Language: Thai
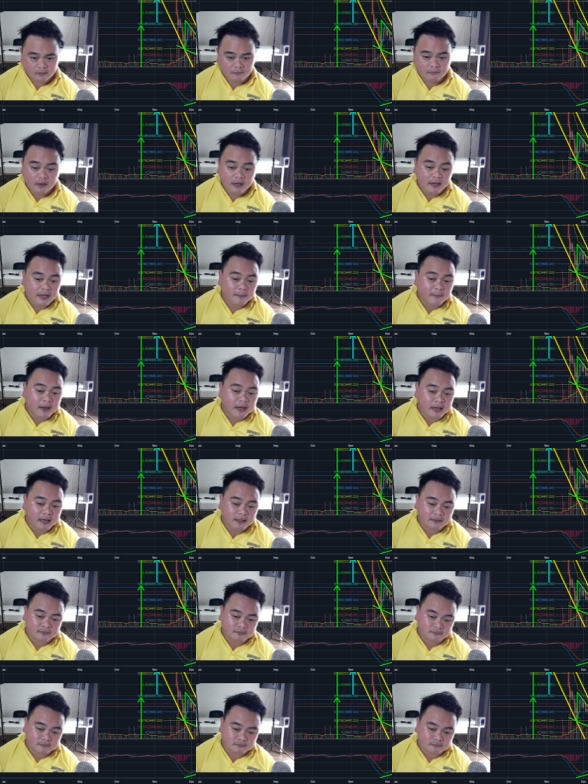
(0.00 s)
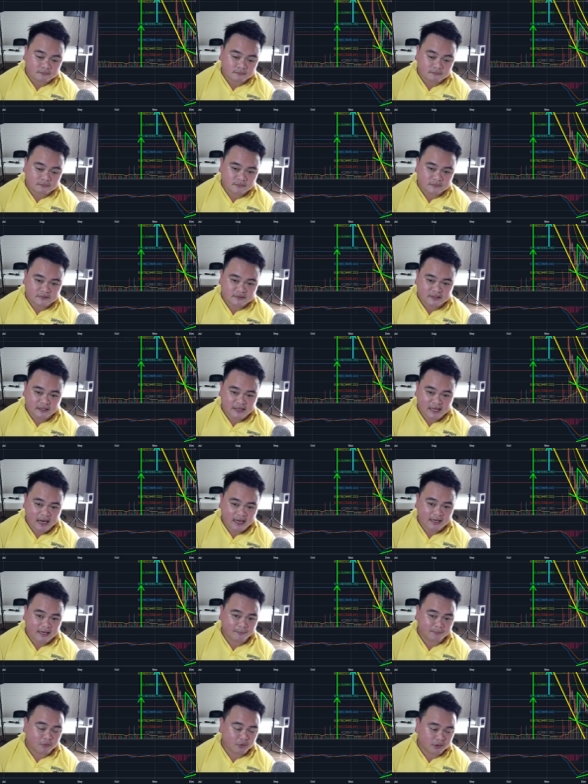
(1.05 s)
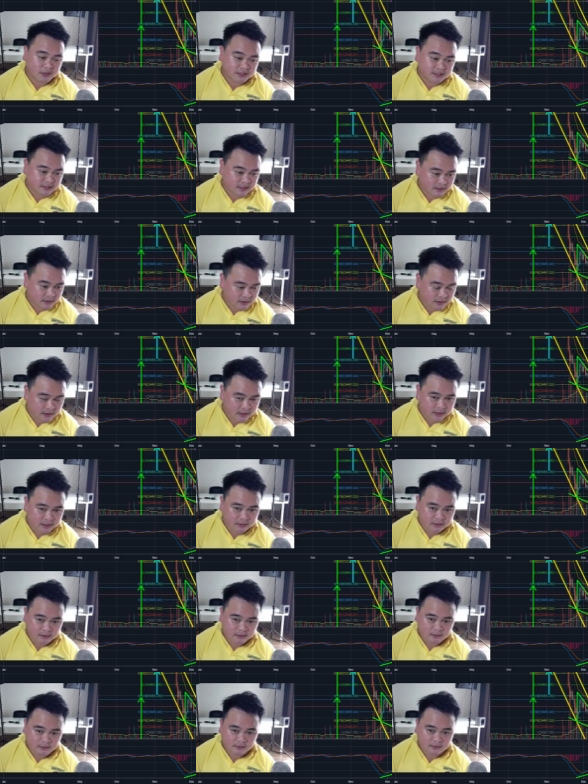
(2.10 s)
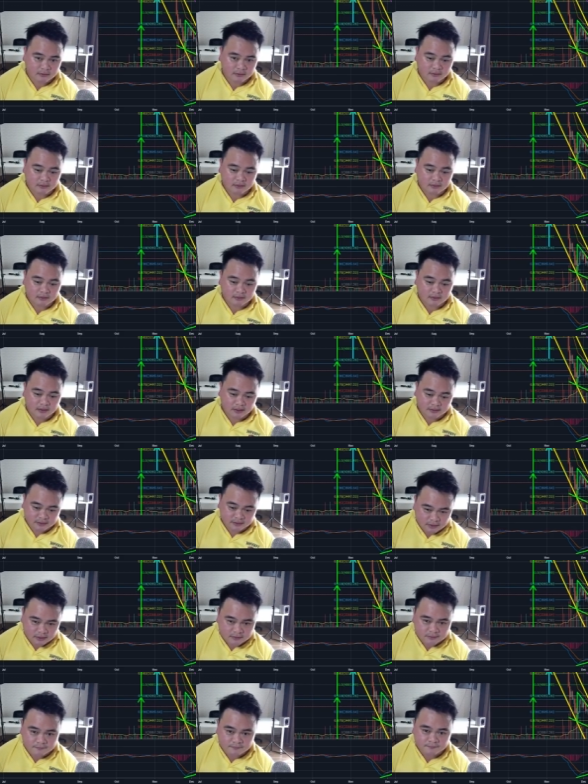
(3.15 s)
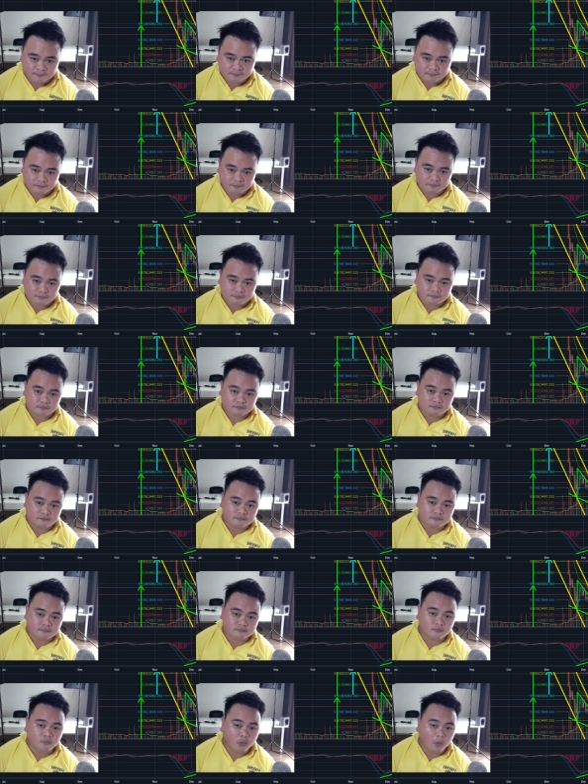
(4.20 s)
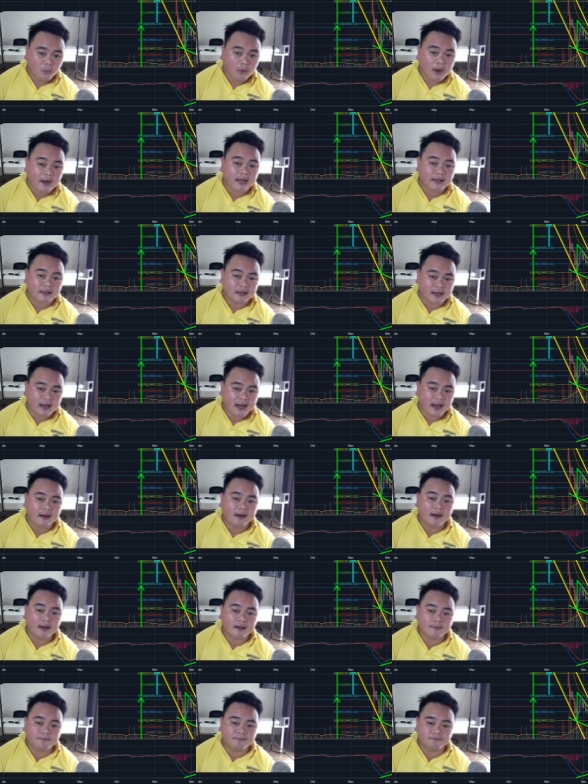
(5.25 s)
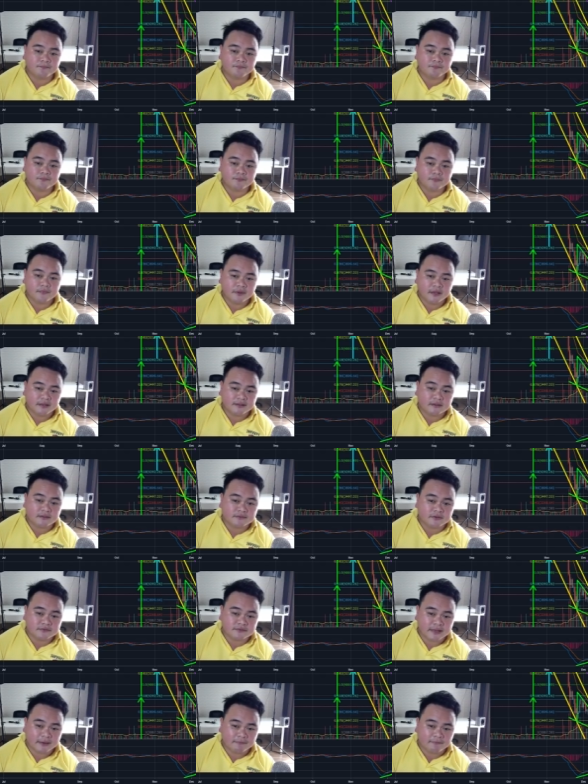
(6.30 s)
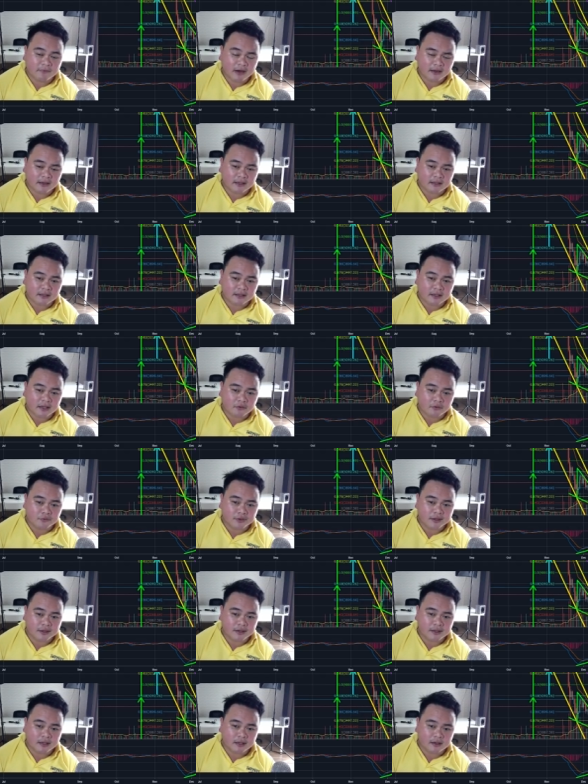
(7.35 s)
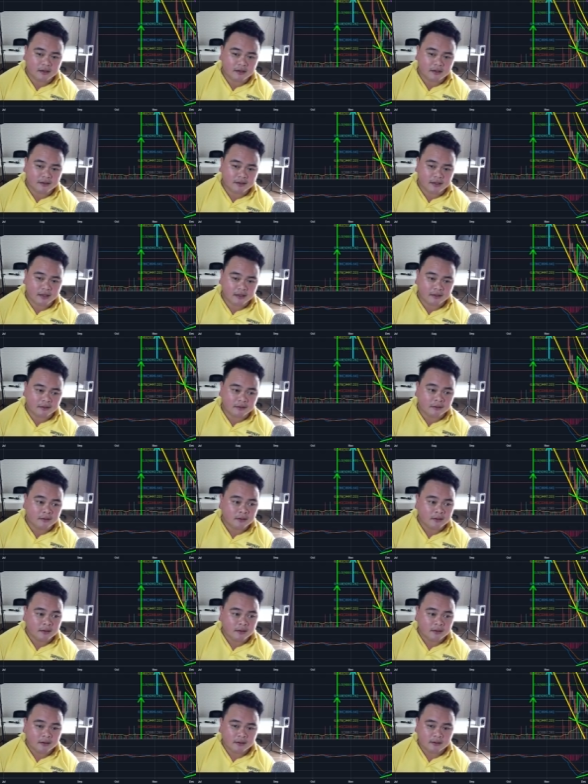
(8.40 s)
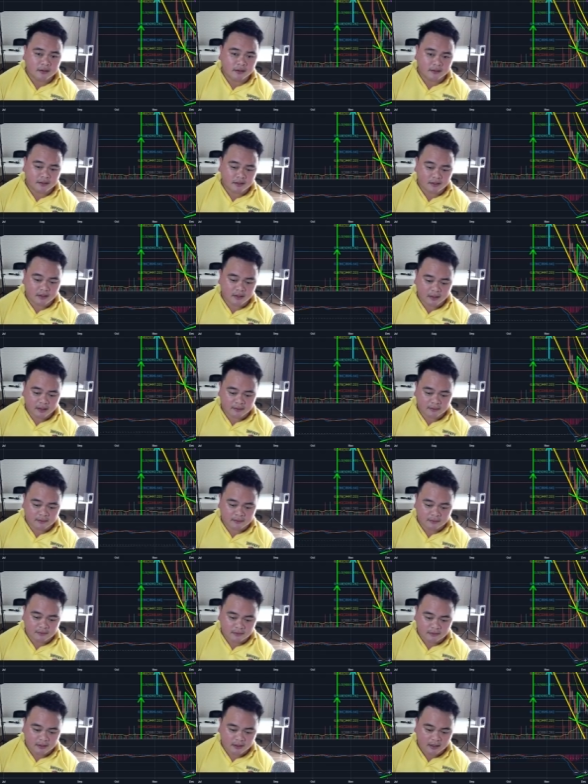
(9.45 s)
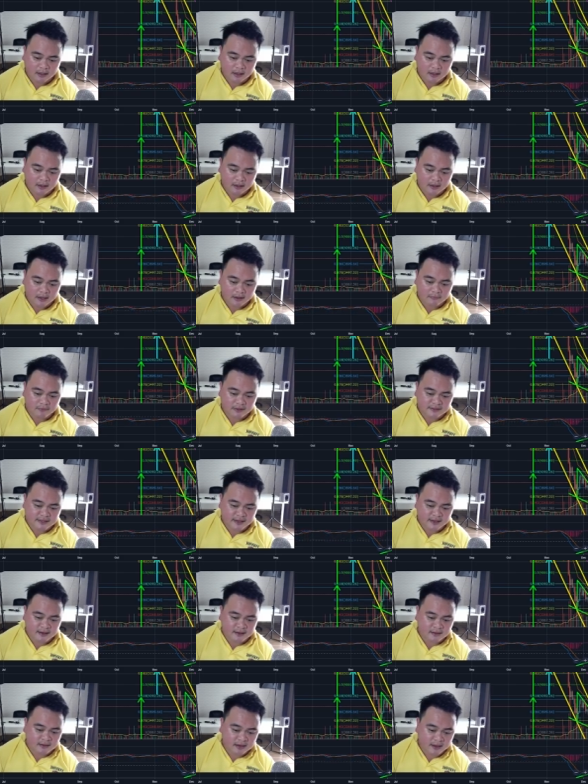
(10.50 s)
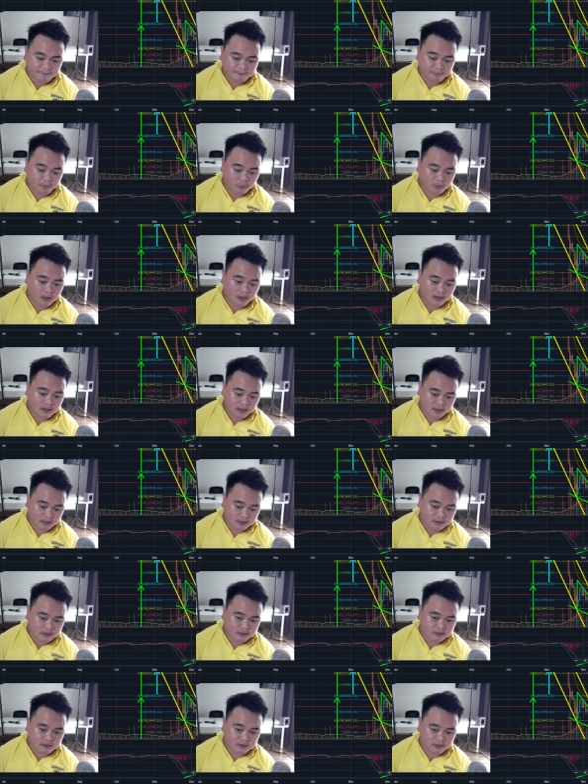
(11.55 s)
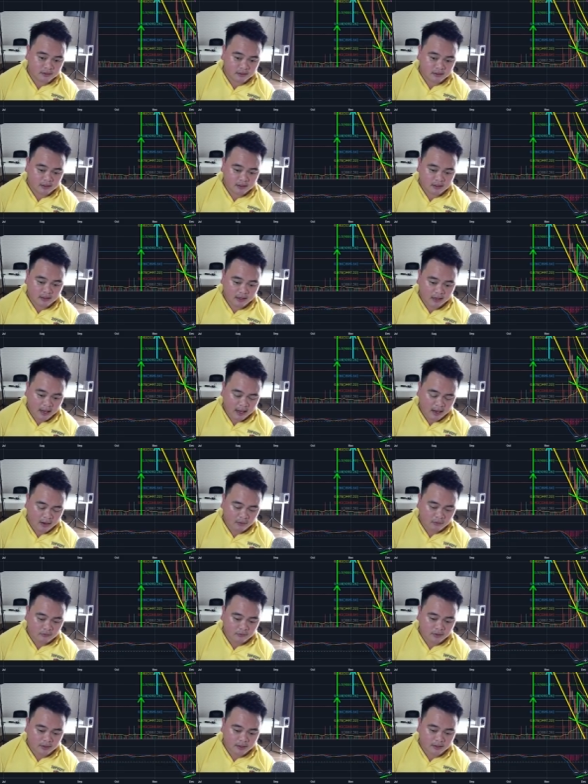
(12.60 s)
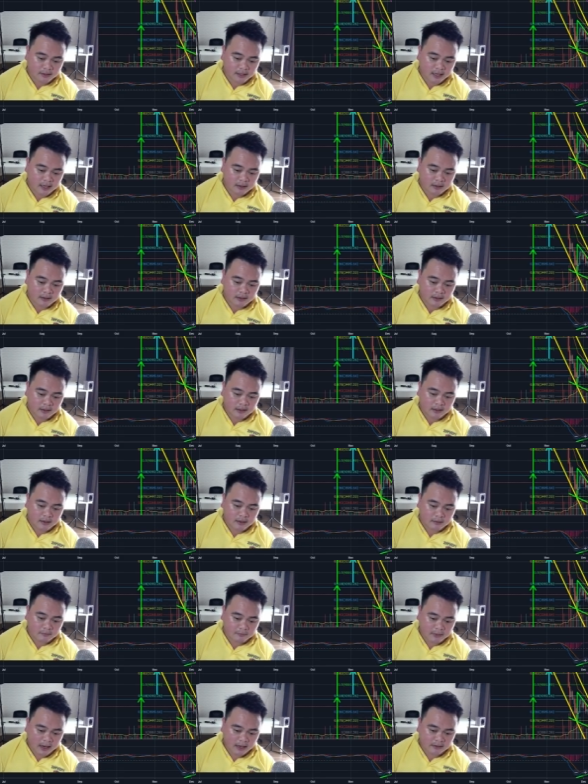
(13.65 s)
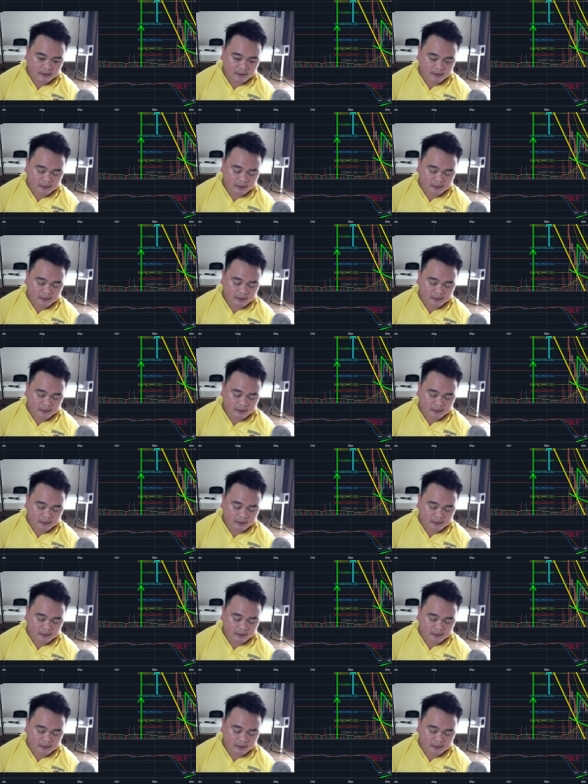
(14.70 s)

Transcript: มันก็ยังไม่เกิดสัญญาณกลับตัวที่ชัดเจนแต่ซึ่งผมว่าน่าจะใกล้แล้วล่ะอีกสัก 2-3 วันเนี่ยถ้ายังอยู่อย่างเนี้ยเดี๋ยวจะเห็นเนี่ยนะฮะ Divergence กลับตัวเกิดขึ้นแล้วจนกระทั่งมัน